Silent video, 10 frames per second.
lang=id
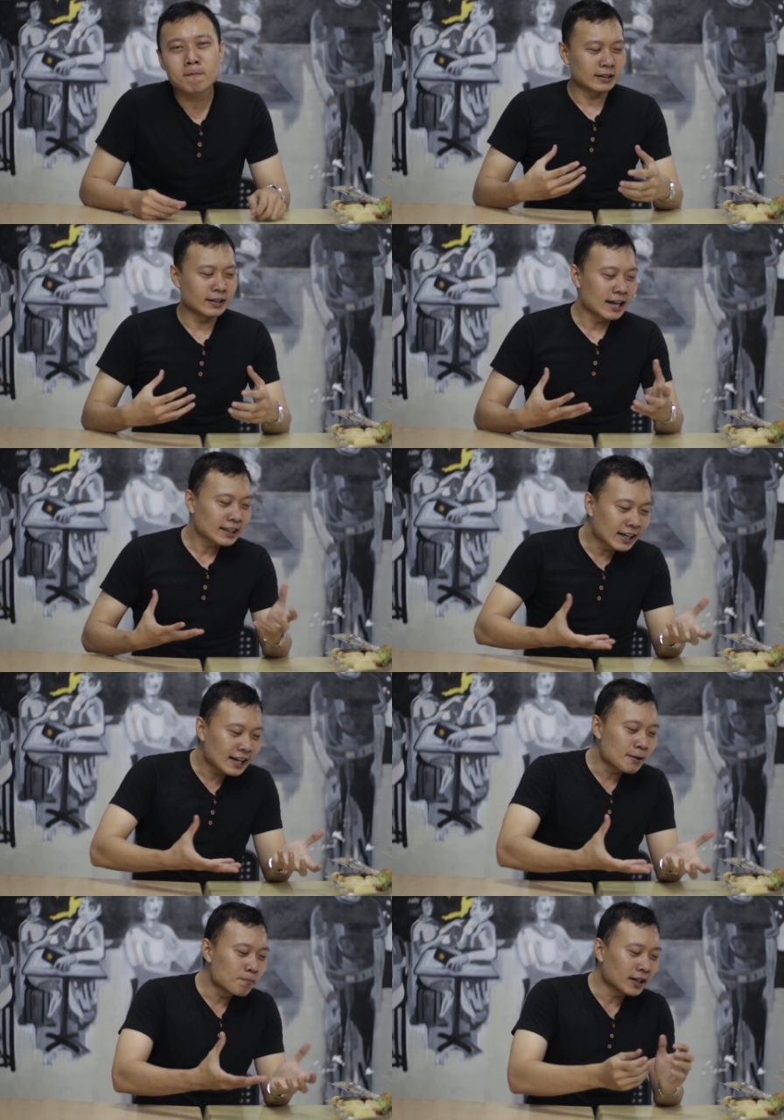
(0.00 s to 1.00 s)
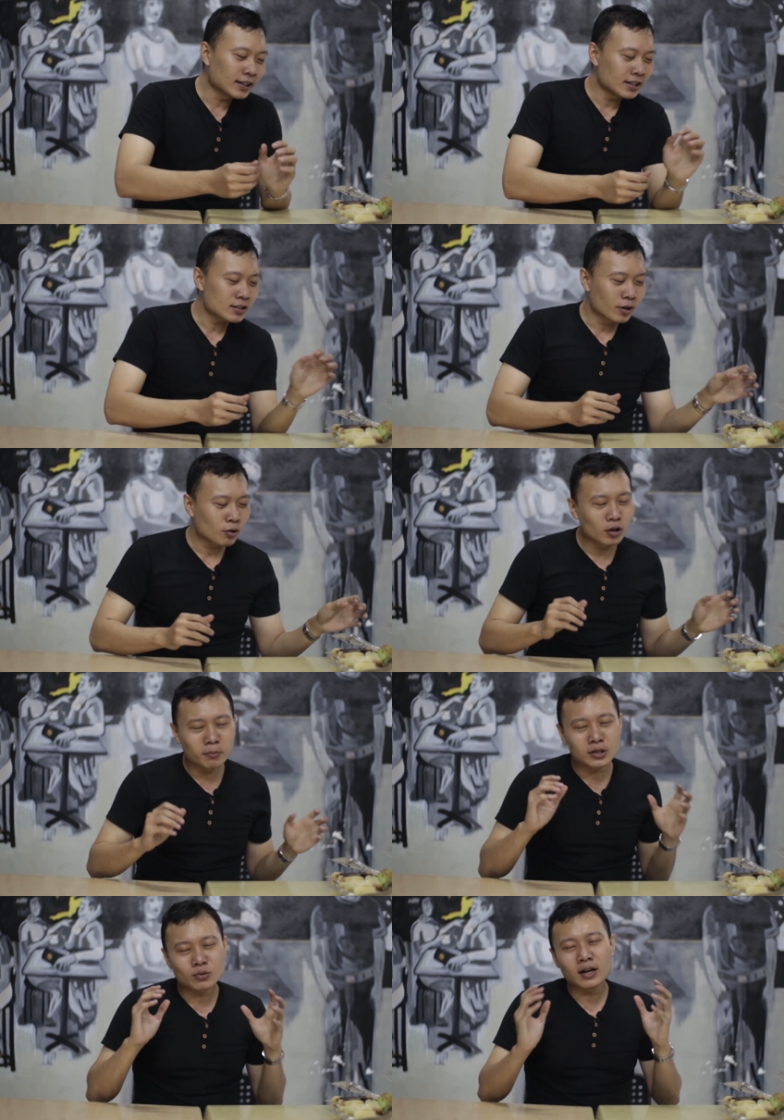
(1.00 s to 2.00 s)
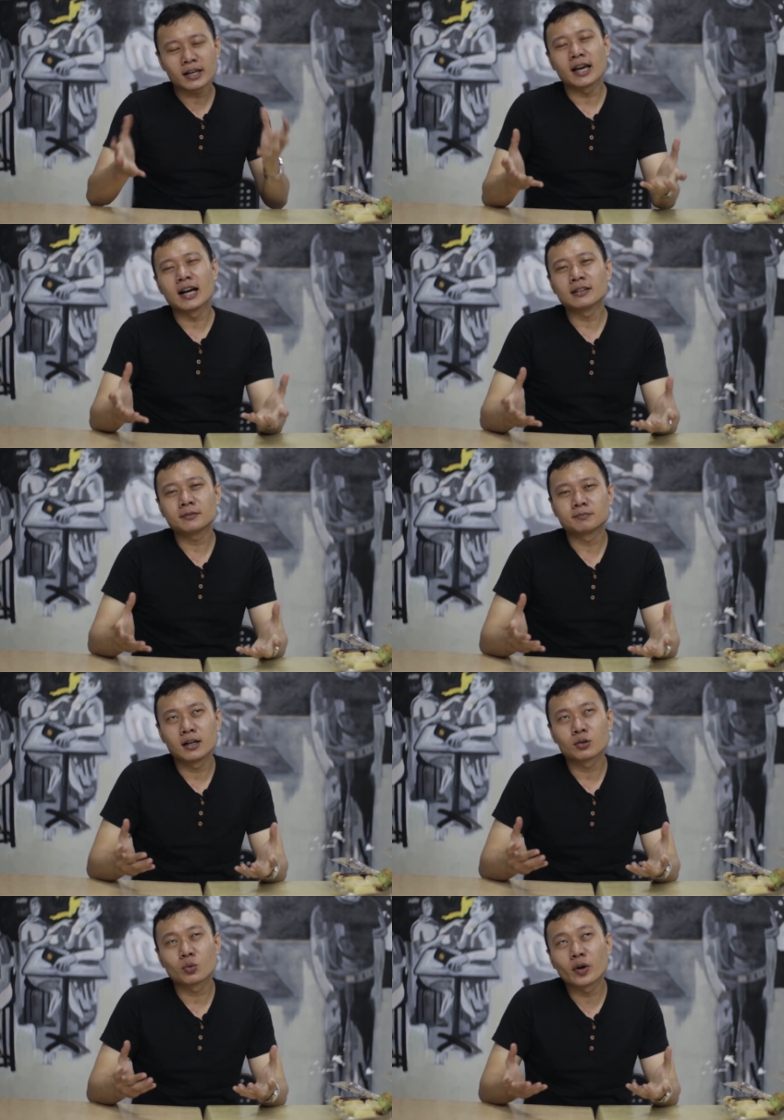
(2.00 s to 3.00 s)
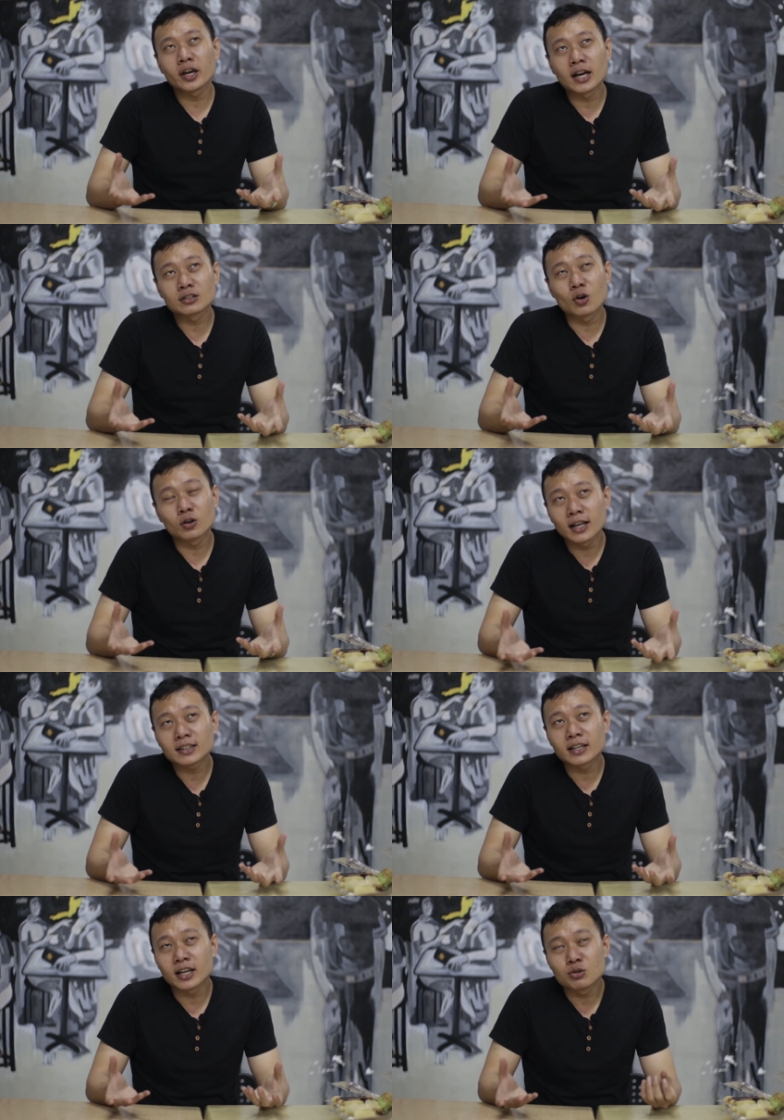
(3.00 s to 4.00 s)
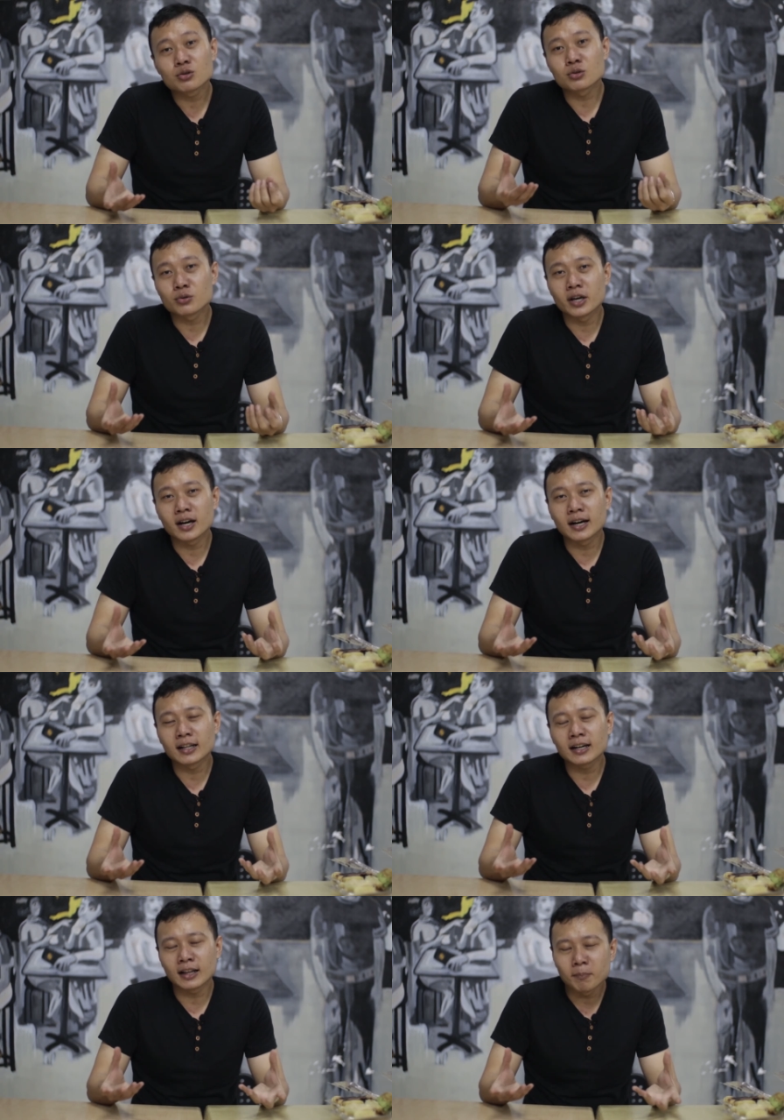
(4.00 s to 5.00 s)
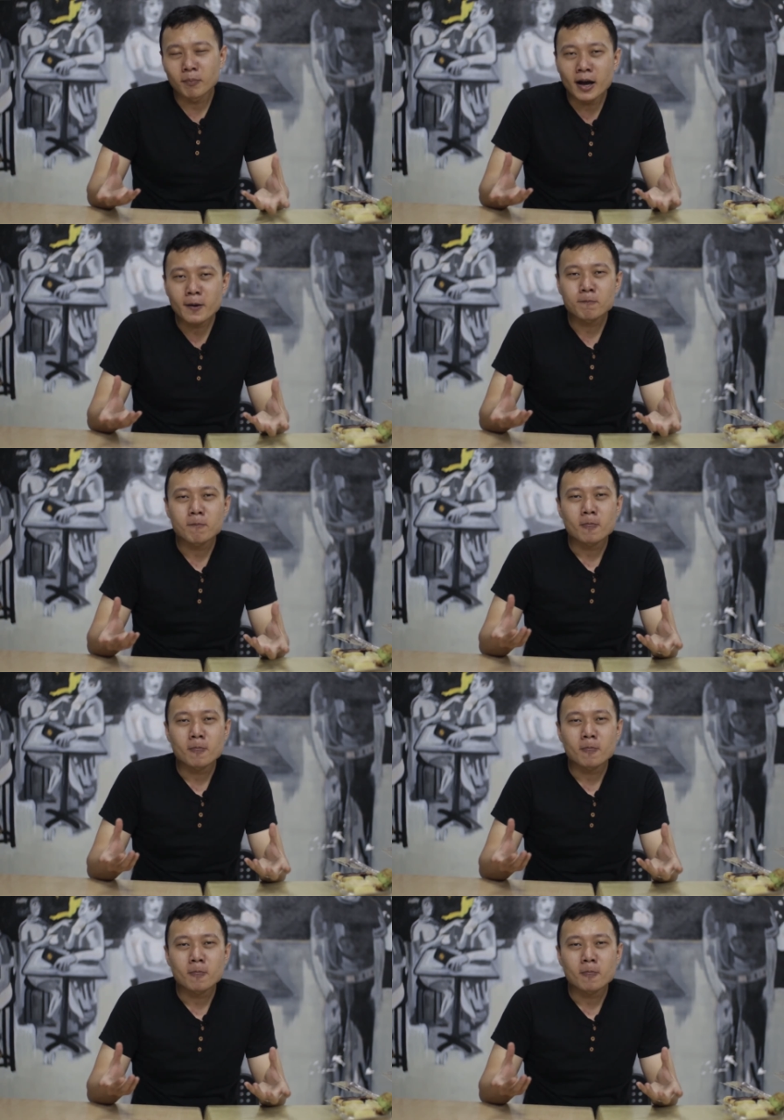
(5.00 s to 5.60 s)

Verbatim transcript: di antara keempat ini sebenarnya gue lebih suka yang kue yang coklat keju susu ya. Karena kenapa?